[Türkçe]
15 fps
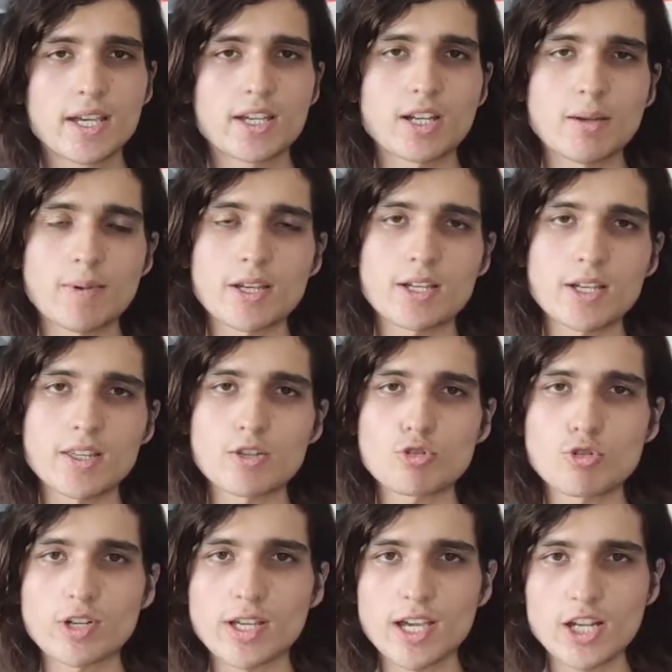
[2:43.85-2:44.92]
Gramer kaidesi
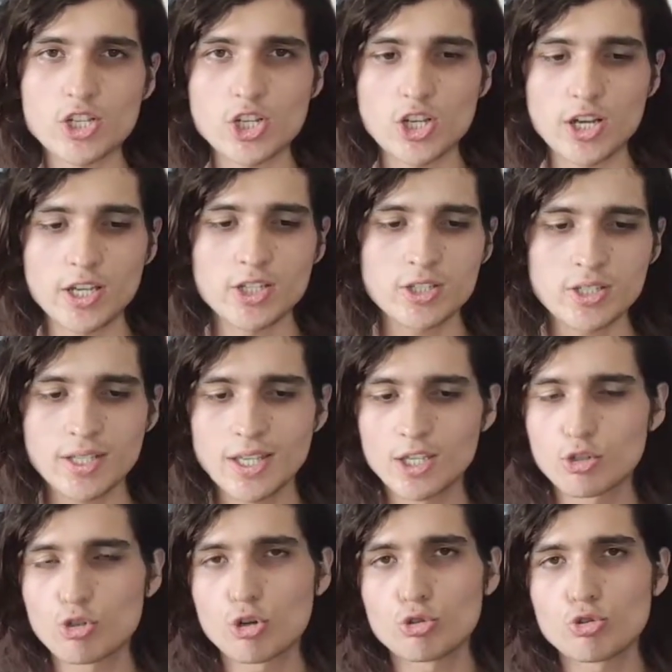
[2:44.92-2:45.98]
olarak her şey aynı.
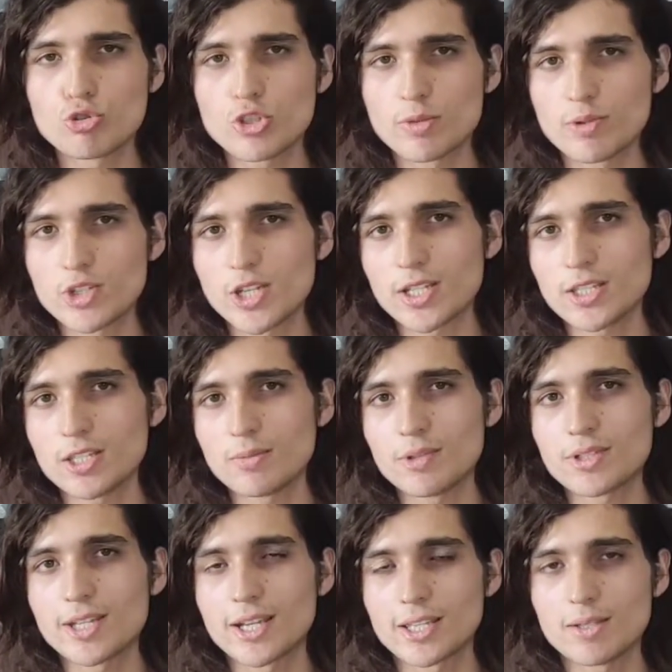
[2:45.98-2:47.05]
Gördüğünüz gibi iki de
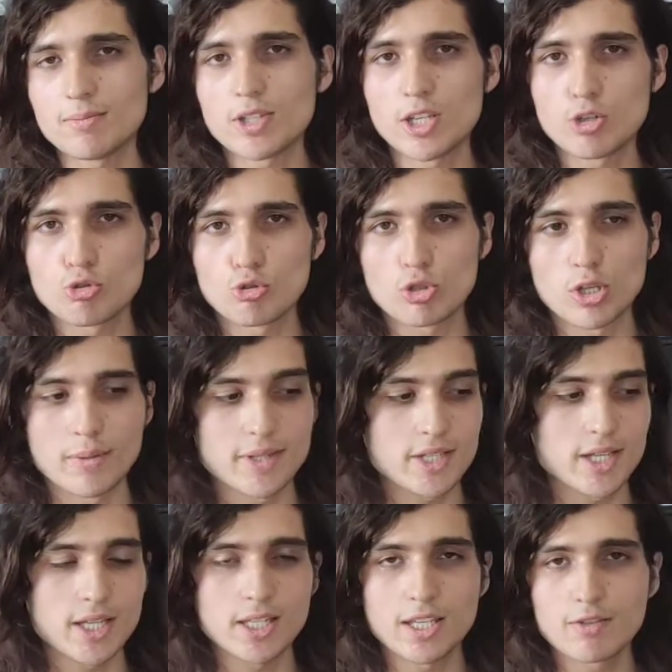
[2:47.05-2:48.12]
bir takdim tehir
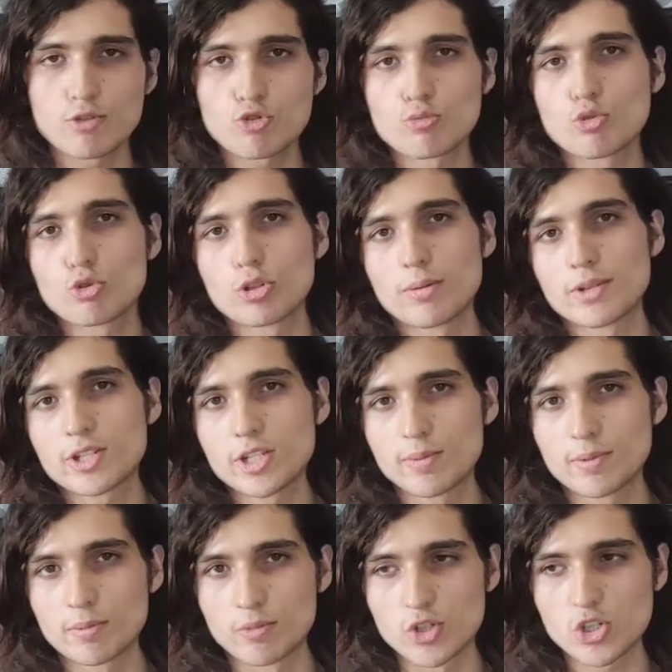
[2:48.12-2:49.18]
uygulaması yani devrik cümle uygulaması
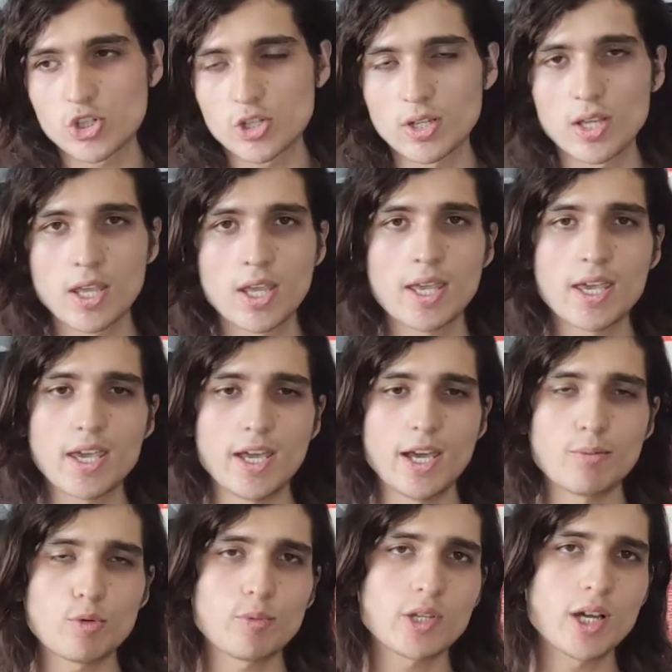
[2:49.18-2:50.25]
yapılmış.
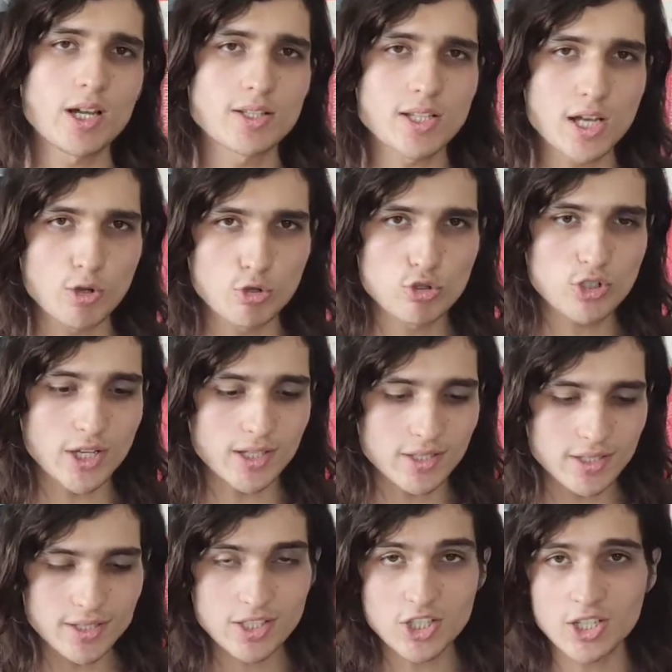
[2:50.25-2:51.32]
Eğer bu bir hata
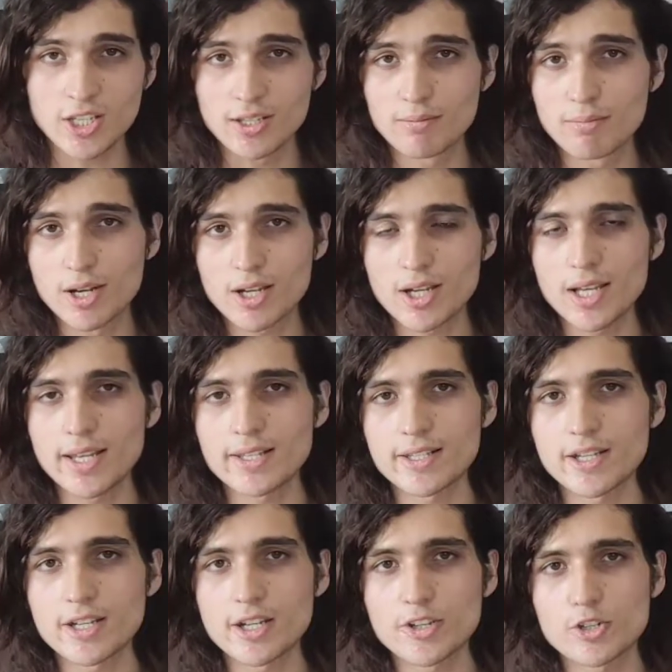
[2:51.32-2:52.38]
olsaydı ki makale
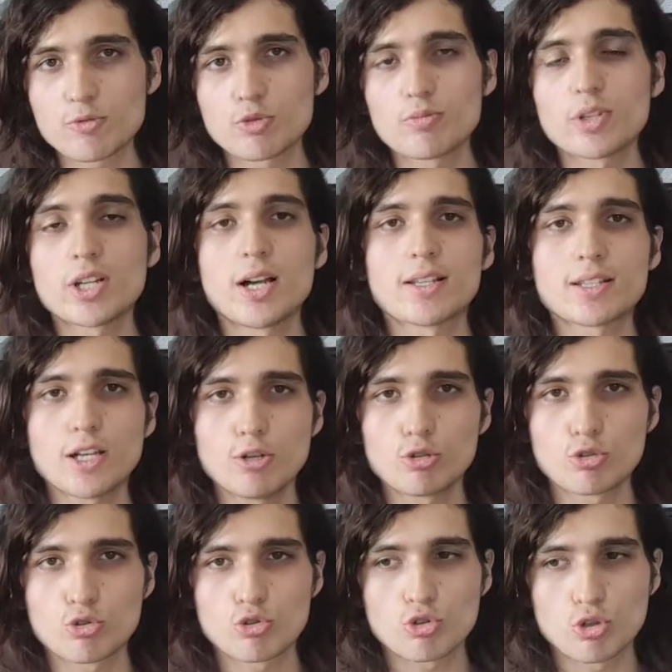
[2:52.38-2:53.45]
yazan arkadaş bunun bir hata
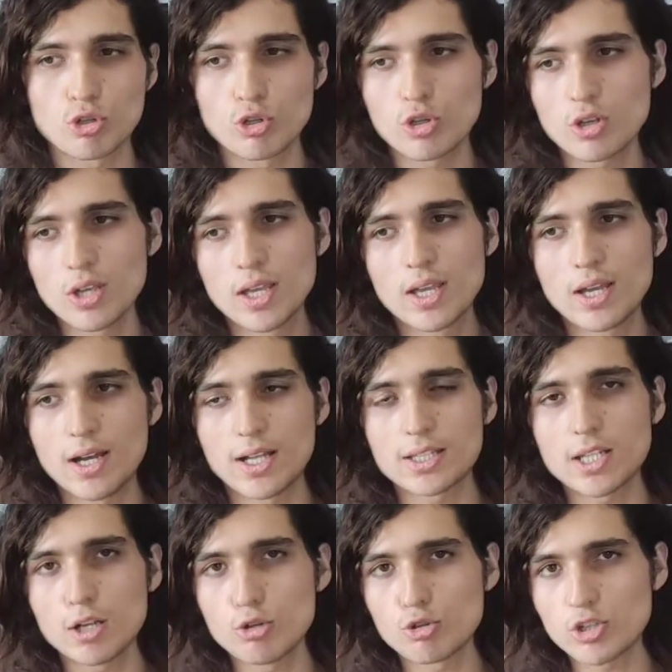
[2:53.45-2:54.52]
olduğunu söylüyor.
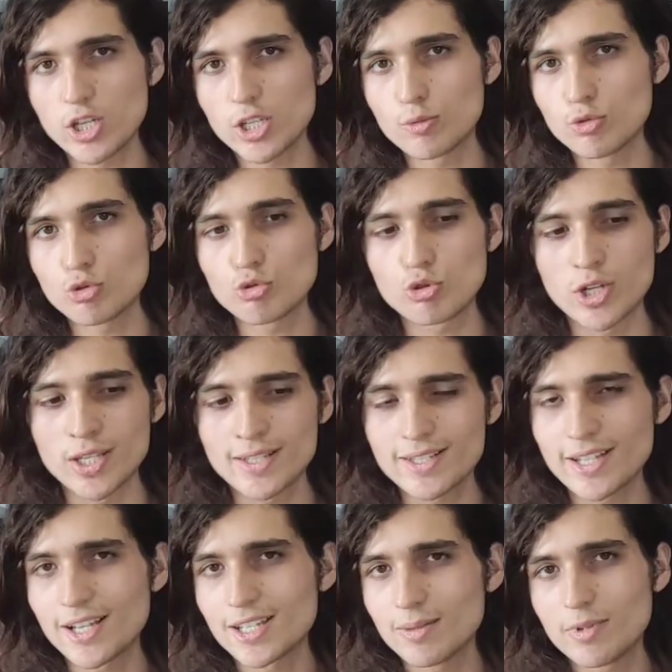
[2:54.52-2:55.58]
Hata olsaydı bunu Kur'an'ın
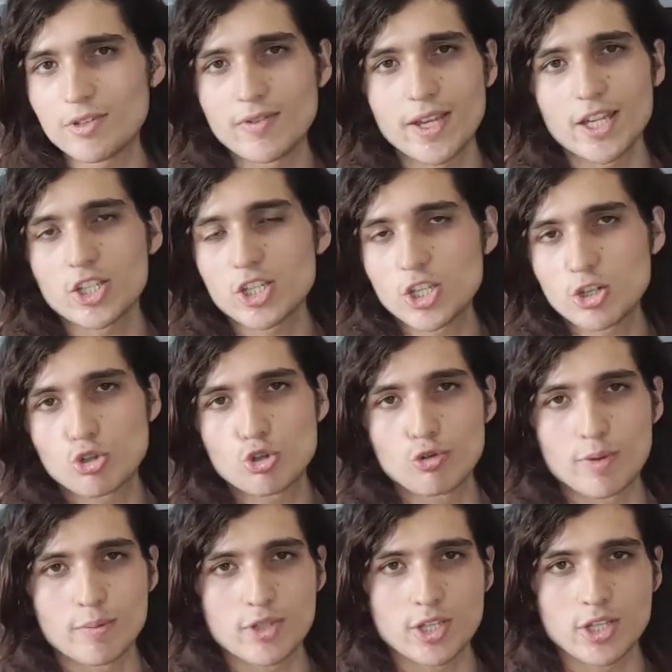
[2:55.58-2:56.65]
sadece bir veya iki yerinde
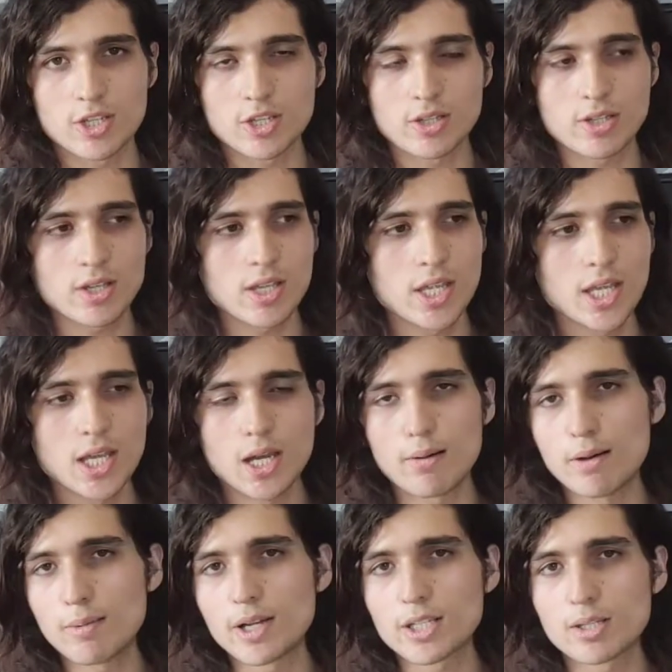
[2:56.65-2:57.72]
görmemiz gerekirdi.
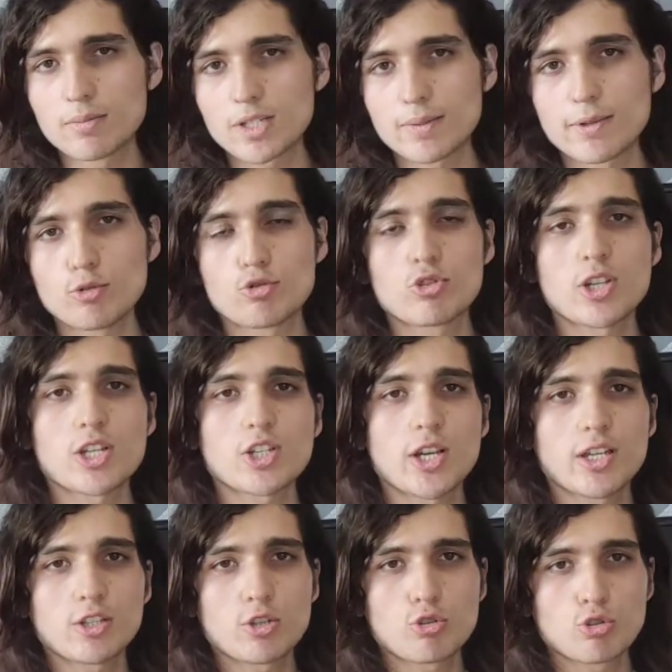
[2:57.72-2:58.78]
Ama baktığımız zaman yüzlerce
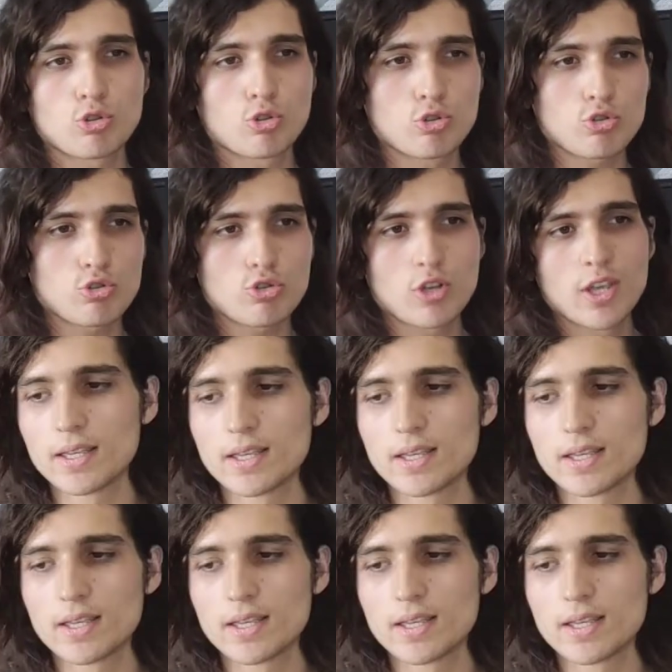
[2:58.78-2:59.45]
ayette görüyoruz.